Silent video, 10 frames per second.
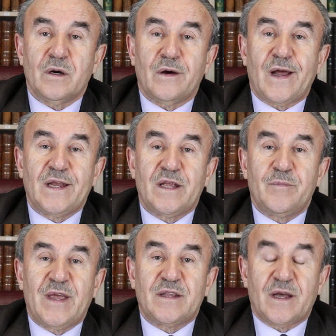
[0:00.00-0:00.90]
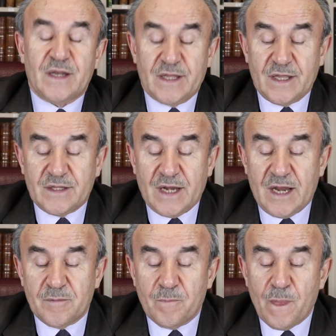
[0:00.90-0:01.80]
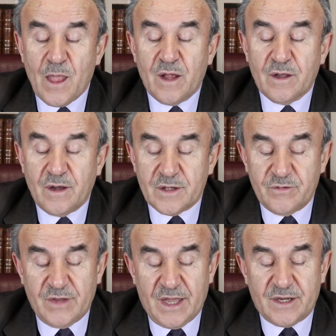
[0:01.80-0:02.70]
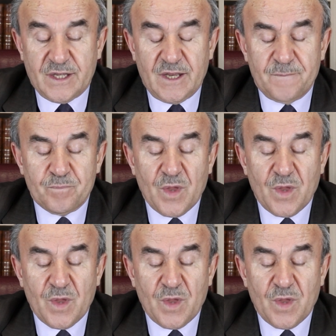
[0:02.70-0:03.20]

aileyi meydana getiren kadın ve erkeğin